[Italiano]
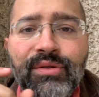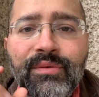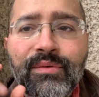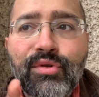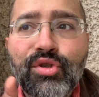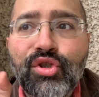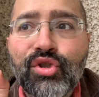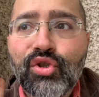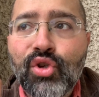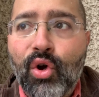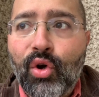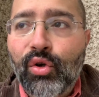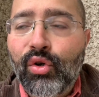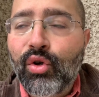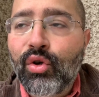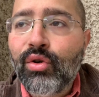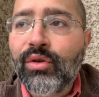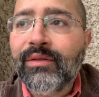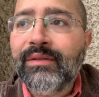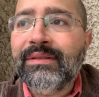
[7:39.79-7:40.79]

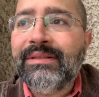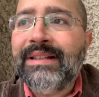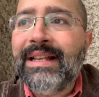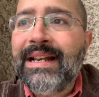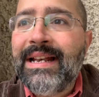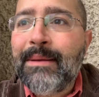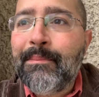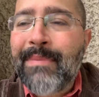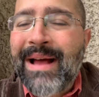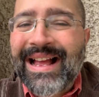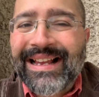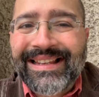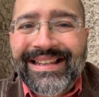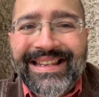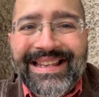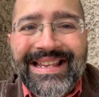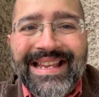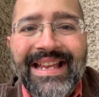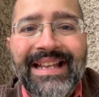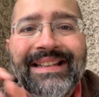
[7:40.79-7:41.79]
sono delle
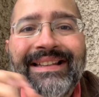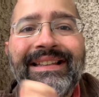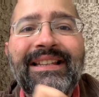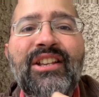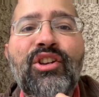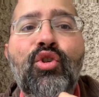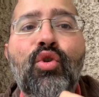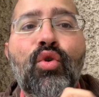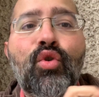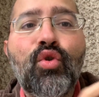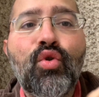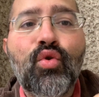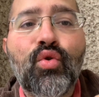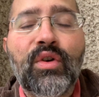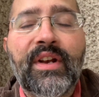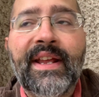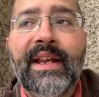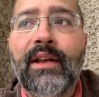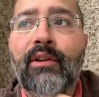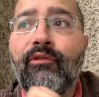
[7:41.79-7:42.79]
macchie di
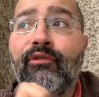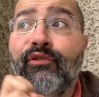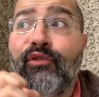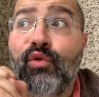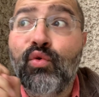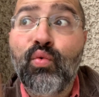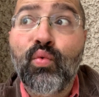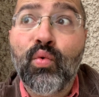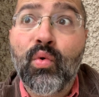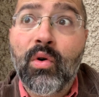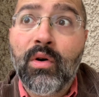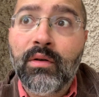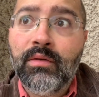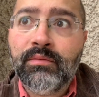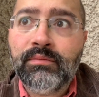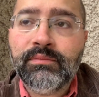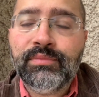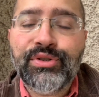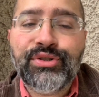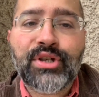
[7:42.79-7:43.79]
colore
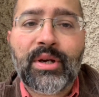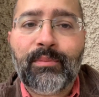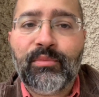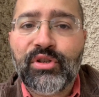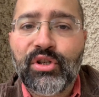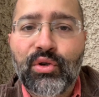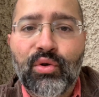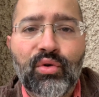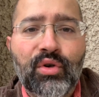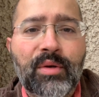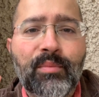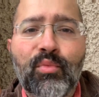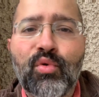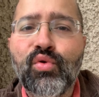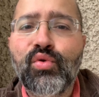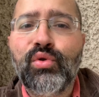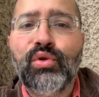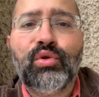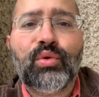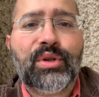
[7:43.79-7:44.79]
fluo, diciamo di colore
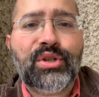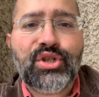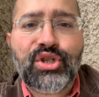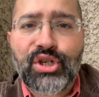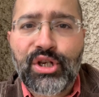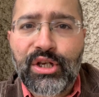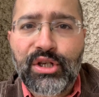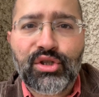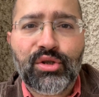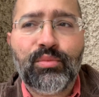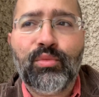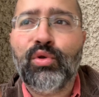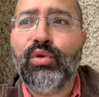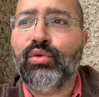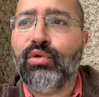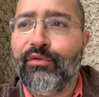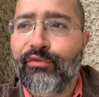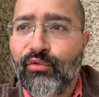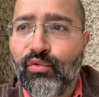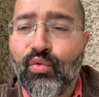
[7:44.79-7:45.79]
molto acceso,
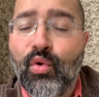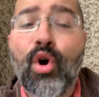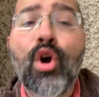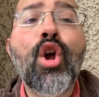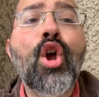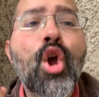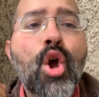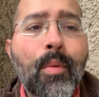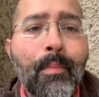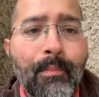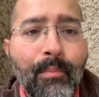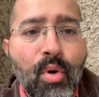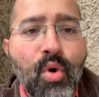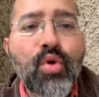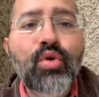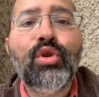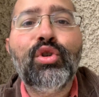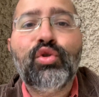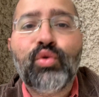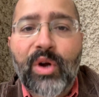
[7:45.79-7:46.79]
molto fluo,
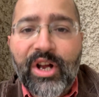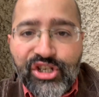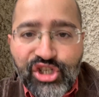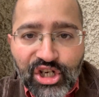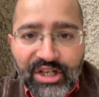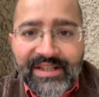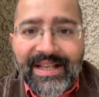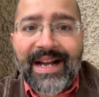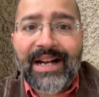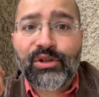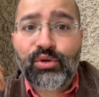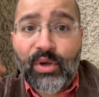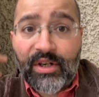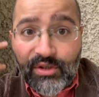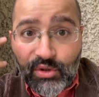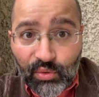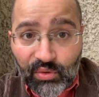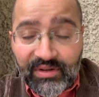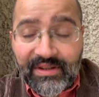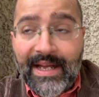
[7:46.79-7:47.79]
molto acetato
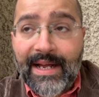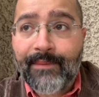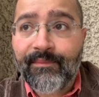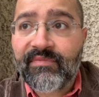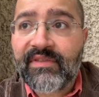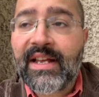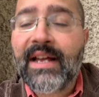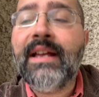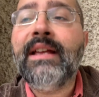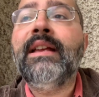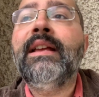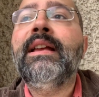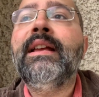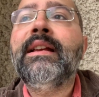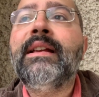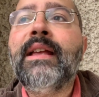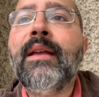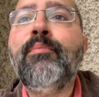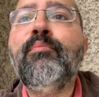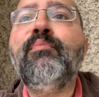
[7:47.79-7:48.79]
anni 80,
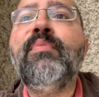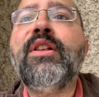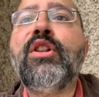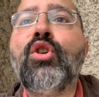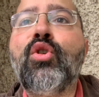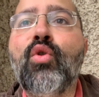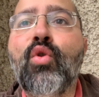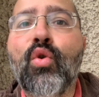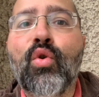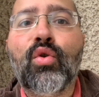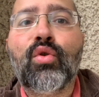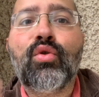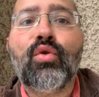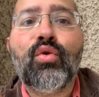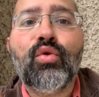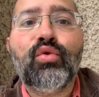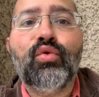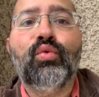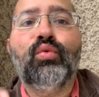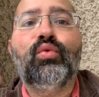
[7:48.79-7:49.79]
che
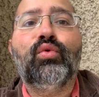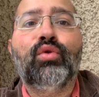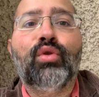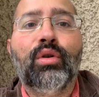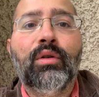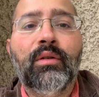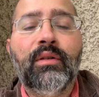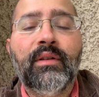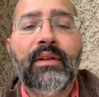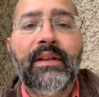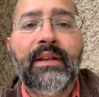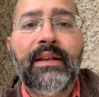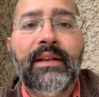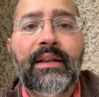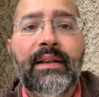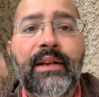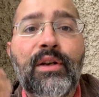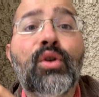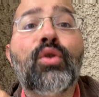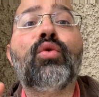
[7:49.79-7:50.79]
percorrono tutto
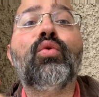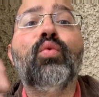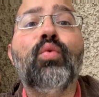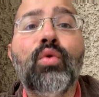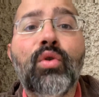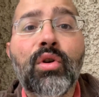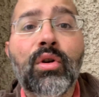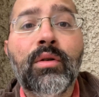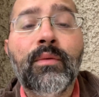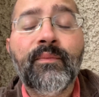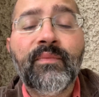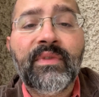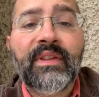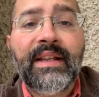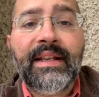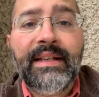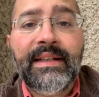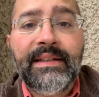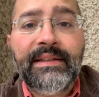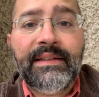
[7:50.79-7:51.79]
il rullo
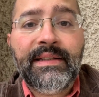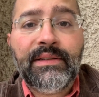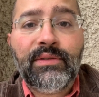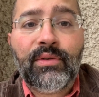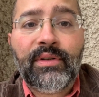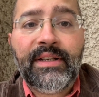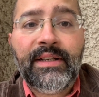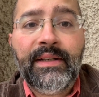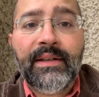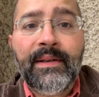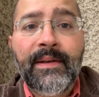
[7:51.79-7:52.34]
dei titoli.